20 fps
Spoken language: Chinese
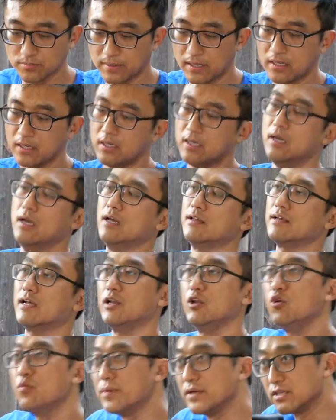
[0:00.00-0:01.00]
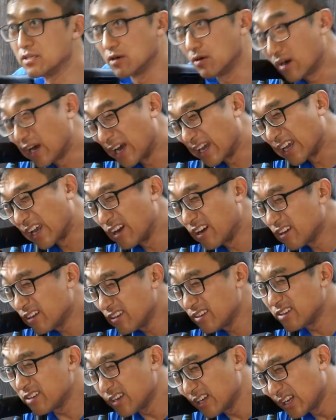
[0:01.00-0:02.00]
吧，在六倍的时候看一眼
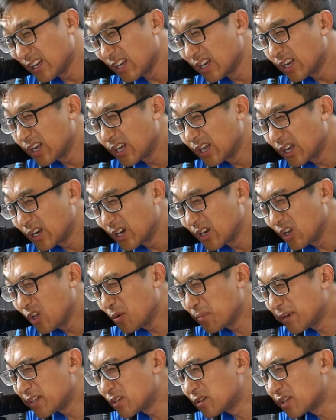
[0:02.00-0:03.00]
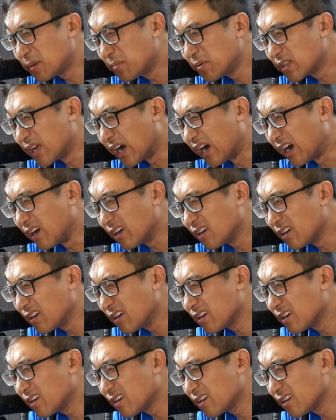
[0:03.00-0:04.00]
啊，六倍的时候它不挡，
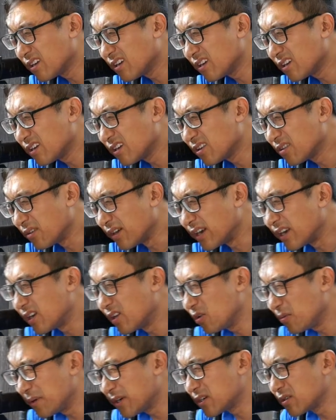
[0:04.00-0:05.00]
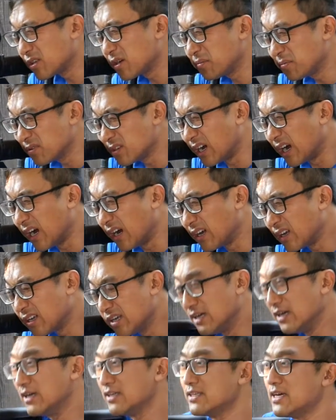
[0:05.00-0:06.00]
对，六倍的时候它不挡，
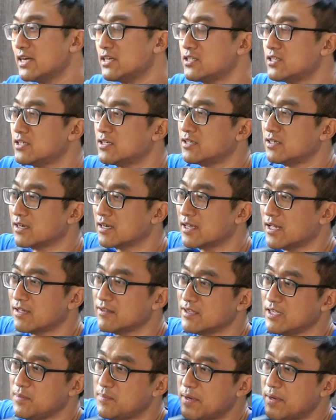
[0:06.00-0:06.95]
但是可能一